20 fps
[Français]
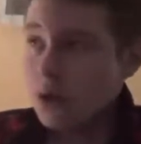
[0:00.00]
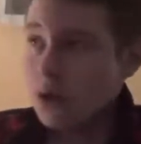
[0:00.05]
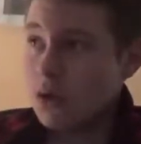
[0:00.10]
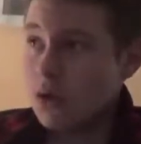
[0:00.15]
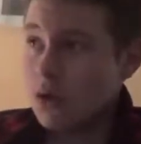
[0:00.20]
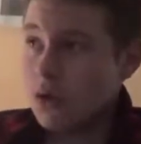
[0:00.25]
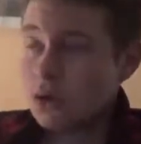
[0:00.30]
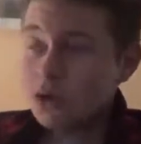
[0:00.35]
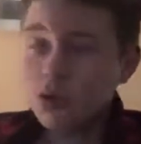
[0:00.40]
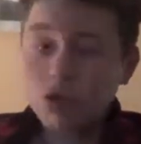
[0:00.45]

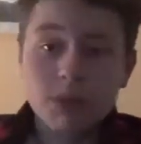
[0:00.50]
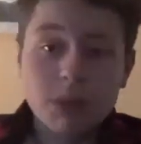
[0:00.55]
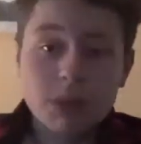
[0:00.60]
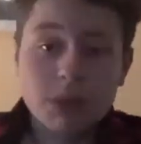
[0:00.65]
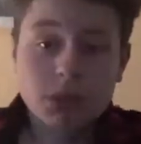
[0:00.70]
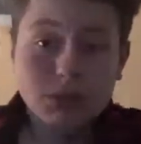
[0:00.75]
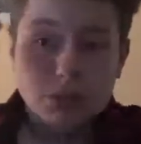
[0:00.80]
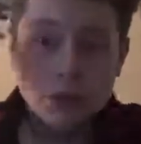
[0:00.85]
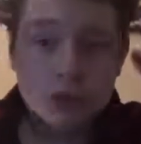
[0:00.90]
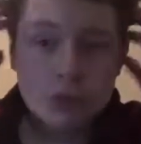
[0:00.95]
Euh, donc maintenant,
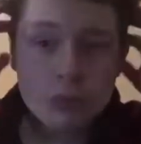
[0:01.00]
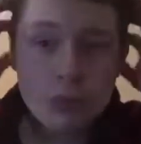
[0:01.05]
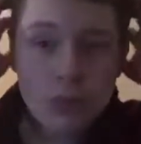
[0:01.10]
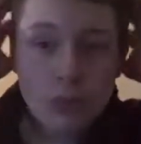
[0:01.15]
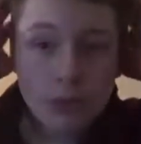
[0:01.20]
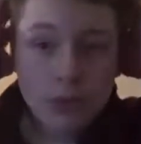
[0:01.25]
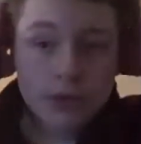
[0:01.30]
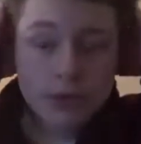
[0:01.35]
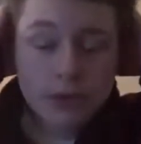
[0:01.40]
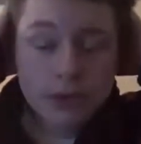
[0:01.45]
bon, je me
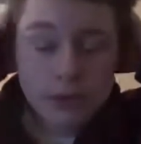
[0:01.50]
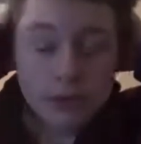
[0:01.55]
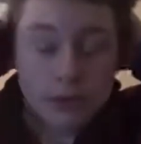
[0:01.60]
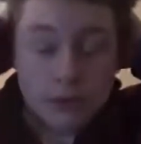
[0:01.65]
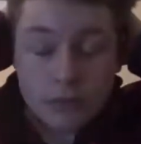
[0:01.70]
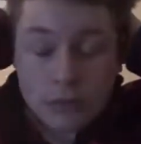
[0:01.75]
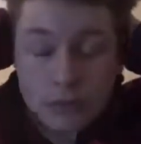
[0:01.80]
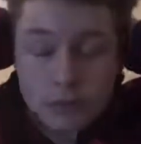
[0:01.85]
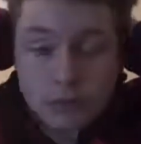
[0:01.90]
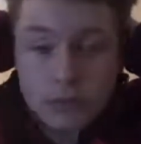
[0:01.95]
montre. Hein,
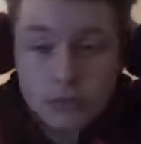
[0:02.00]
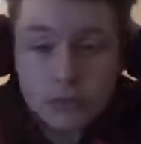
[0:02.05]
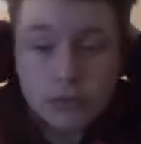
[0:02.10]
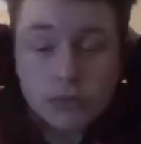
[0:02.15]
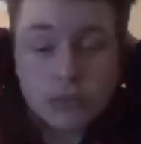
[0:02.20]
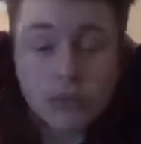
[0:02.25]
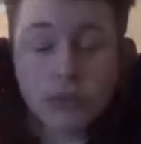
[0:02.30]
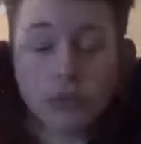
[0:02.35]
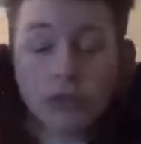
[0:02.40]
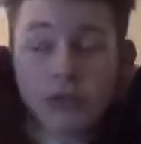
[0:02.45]
euh,
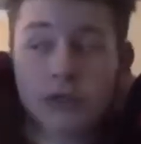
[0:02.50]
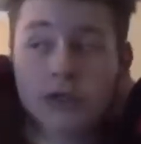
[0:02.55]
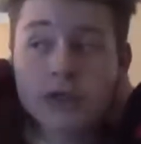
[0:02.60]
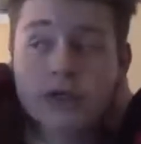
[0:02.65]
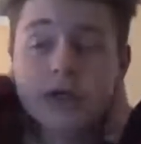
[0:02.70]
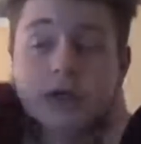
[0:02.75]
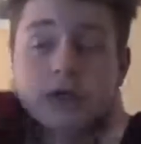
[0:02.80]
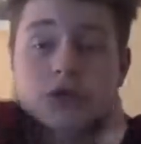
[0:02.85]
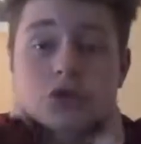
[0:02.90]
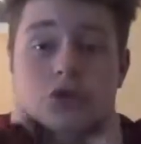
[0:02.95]
on va
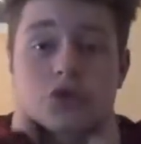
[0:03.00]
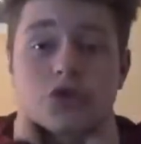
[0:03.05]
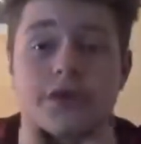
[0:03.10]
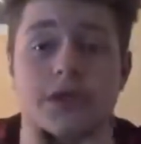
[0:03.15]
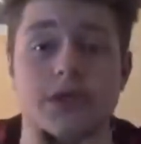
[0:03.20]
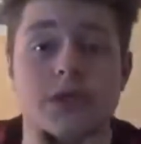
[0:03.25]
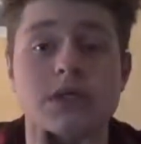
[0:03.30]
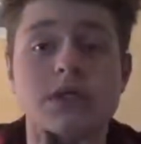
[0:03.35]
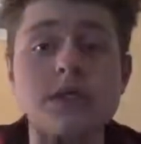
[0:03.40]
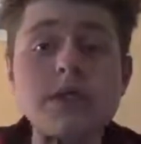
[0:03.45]
dire que je vais
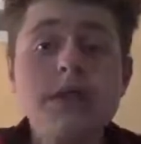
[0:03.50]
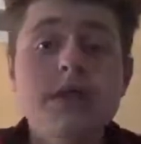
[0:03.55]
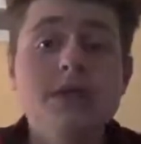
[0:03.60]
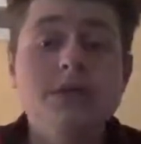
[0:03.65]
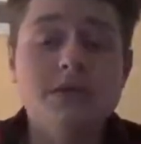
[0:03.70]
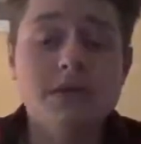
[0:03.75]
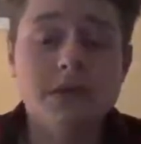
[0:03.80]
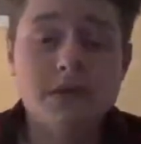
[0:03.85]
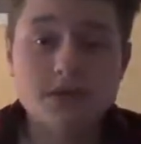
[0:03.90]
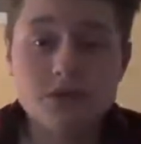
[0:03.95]
rester comme
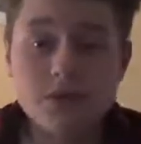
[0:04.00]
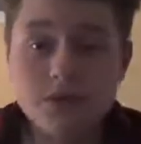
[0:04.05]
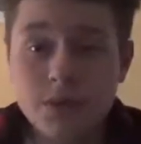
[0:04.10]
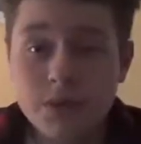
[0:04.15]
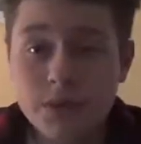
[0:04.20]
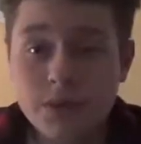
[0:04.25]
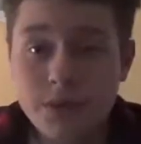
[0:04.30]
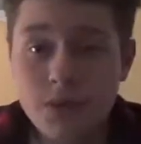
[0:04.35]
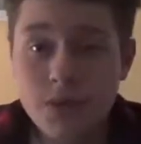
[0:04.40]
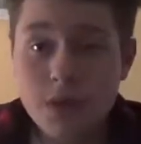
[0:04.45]
ça
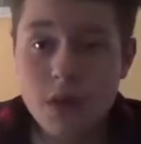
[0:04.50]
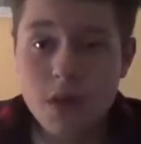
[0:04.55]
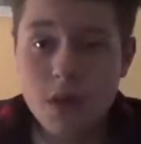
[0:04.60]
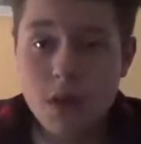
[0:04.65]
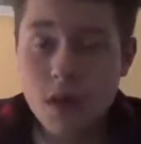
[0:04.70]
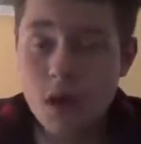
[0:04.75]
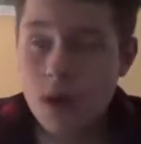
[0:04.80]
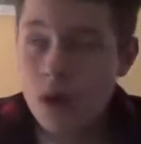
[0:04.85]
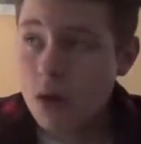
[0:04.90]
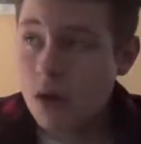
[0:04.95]
souvent.
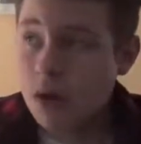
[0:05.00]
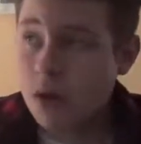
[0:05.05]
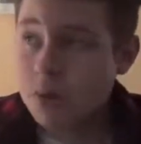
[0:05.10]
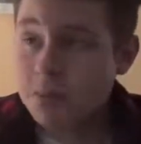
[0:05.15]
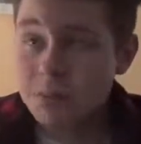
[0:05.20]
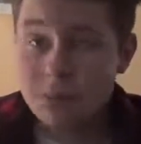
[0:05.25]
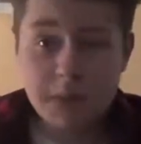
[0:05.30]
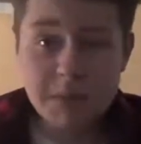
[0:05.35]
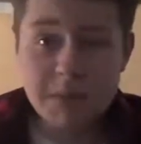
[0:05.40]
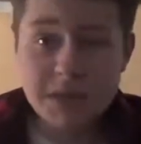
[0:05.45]

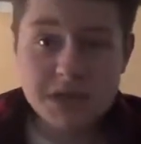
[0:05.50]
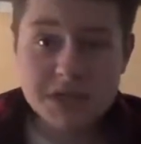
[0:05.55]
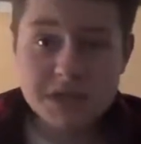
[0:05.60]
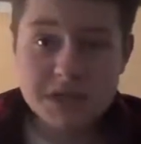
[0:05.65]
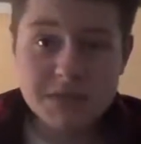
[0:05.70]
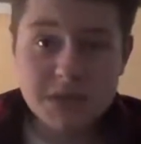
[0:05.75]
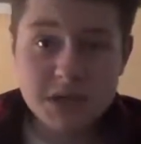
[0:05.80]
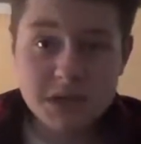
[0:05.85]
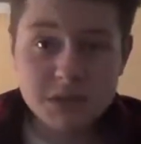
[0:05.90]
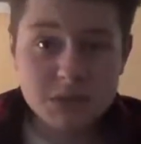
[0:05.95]
Bah, merci
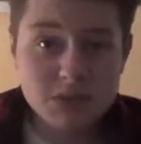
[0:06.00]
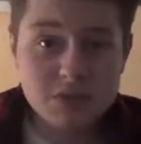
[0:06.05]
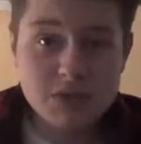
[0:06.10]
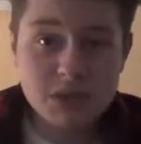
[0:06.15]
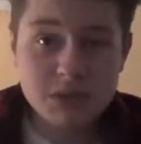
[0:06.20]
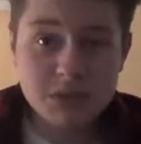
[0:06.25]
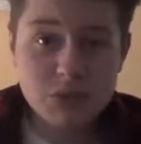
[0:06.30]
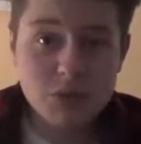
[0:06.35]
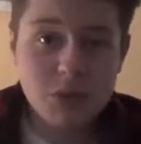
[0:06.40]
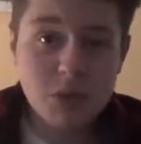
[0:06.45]
bien, tout
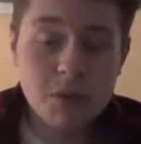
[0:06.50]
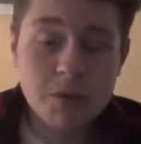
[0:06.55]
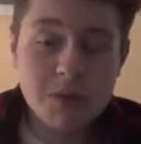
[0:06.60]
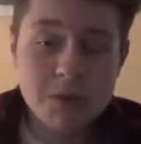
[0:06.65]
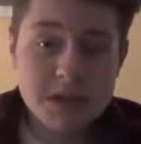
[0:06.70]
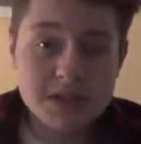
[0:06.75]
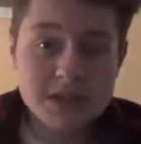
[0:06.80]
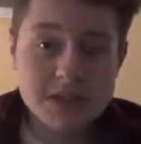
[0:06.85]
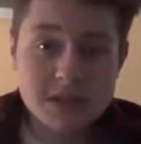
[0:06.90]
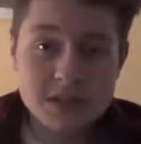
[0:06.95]
simplement,
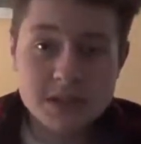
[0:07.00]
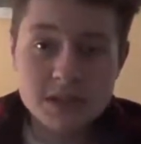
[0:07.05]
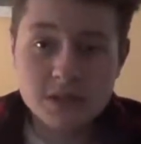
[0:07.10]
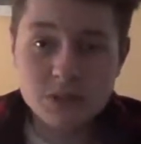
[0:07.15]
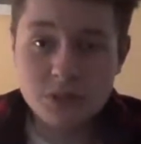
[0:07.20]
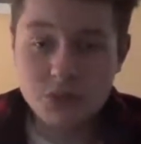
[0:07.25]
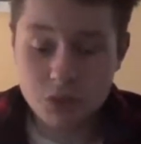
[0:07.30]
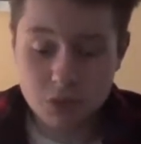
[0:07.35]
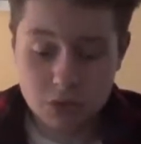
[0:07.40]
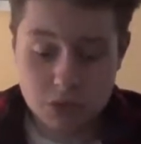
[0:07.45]
merci
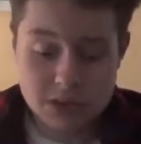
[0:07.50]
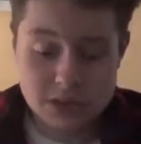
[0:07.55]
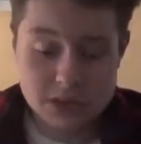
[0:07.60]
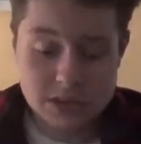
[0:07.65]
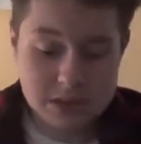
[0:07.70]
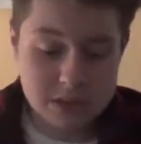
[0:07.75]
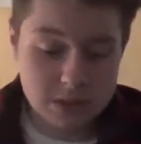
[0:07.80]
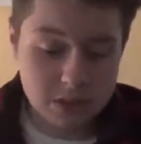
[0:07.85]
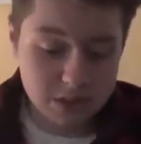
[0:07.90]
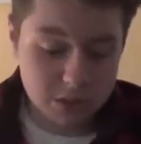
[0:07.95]
pour les
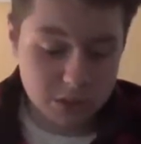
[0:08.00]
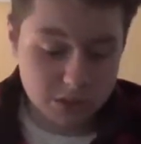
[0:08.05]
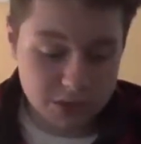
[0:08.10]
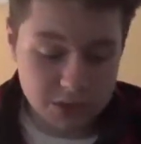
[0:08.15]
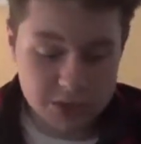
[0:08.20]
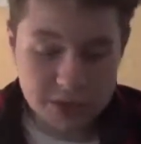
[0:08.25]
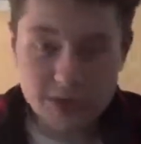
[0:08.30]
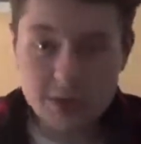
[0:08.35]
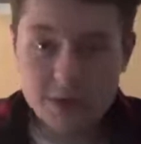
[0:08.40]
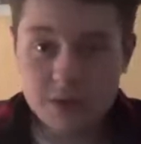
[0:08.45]
100
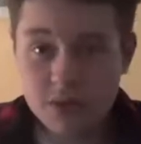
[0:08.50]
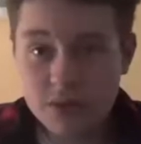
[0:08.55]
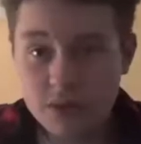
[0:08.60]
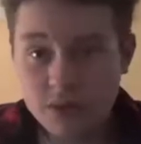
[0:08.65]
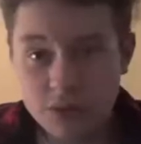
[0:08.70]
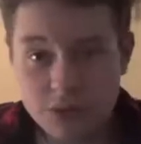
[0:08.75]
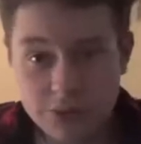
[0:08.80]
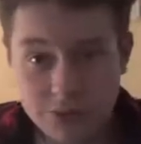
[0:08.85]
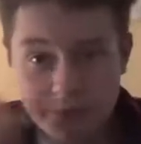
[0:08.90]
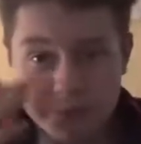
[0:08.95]
abonnés.
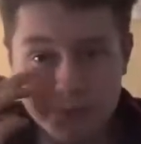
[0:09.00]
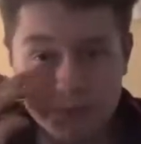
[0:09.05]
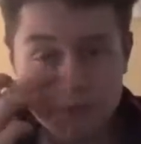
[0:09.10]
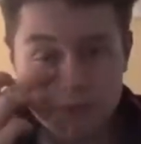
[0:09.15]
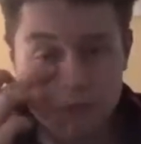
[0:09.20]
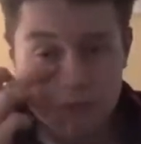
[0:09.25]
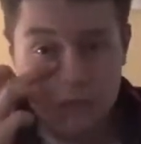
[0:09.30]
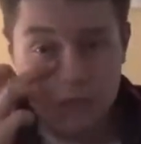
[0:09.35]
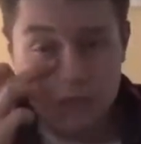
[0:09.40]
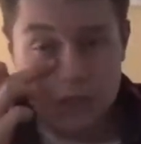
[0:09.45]
Euh,
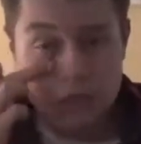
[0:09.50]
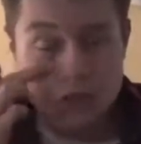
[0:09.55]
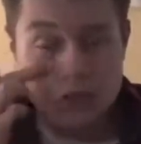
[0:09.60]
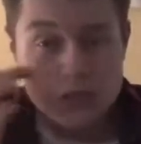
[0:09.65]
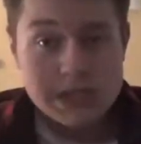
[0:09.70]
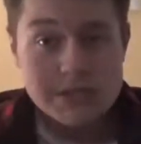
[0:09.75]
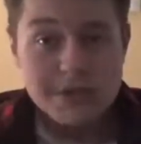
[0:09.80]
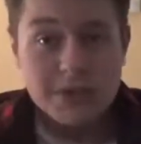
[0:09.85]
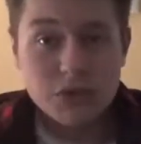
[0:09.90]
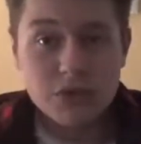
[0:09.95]
je ne
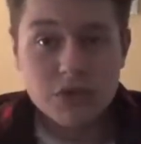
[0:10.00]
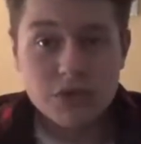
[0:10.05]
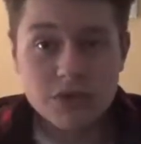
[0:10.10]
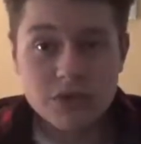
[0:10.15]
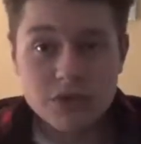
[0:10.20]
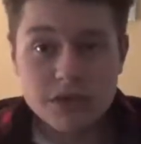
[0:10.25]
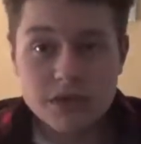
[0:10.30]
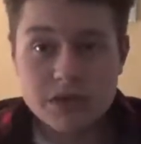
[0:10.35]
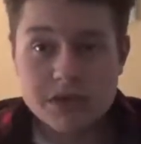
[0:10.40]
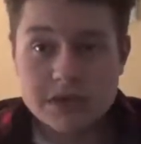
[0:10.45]
sais pas quoi vous
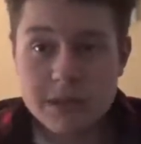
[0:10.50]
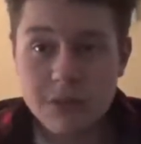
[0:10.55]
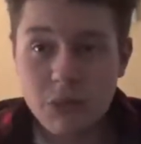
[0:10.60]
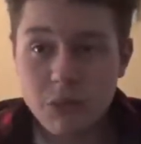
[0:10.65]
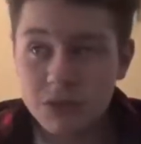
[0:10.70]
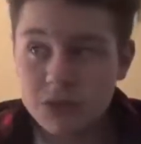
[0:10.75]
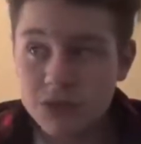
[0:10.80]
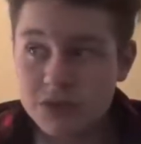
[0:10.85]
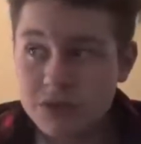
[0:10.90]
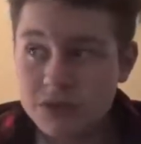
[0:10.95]
dire, ça
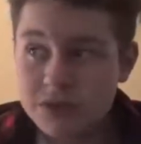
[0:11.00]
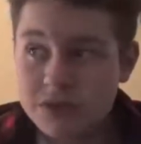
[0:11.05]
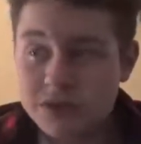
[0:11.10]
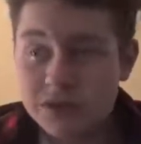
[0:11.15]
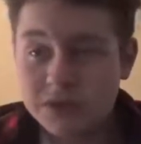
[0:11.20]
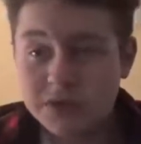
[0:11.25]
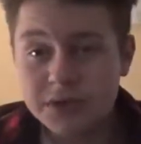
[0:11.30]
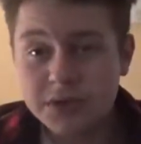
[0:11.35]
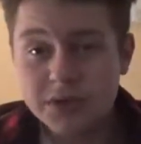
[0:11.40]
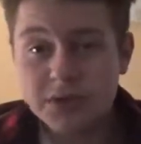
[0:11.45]
monte de temps en
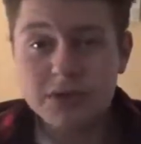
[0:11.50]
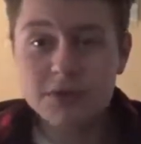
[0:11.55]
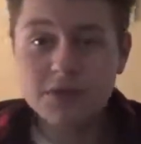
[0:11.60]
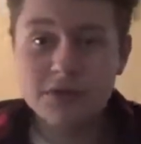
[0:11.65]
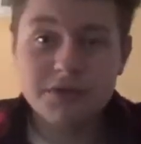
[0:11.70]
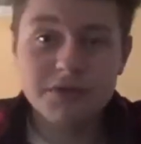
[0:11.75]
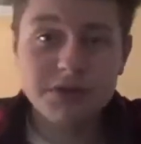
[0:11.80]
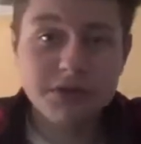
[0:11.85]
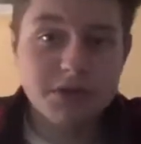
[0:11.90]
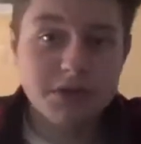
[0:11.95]
temps, ça
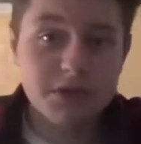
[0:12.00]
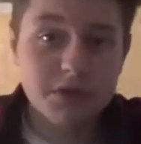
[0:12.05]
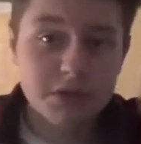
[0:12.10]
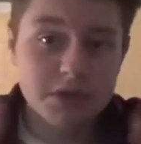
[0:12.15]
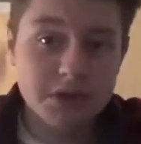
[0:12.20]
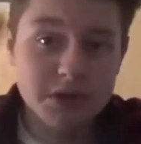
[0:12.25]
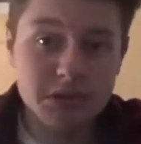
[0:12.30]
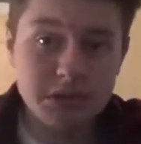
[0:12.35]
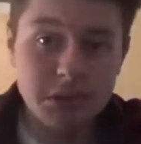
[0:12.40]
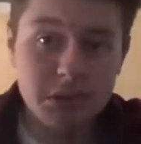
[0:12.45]
fait des hauts,
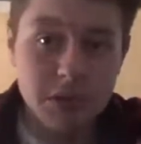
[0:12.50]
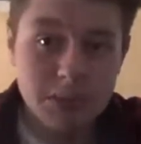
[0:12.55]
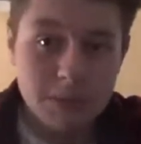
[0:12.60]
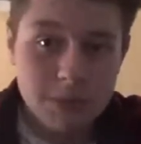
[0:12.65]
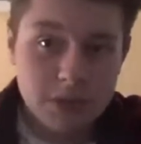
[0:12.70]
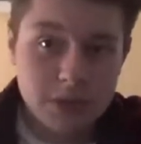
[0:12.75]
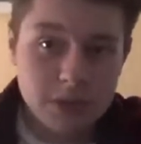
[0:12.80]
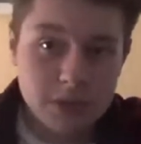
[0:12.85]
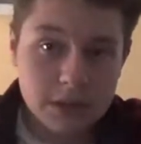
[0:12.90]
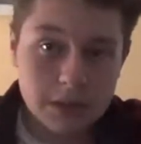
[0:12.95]
des bas,
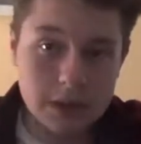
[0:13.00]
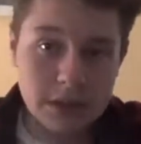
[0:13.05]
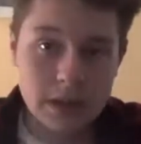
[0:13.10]
mais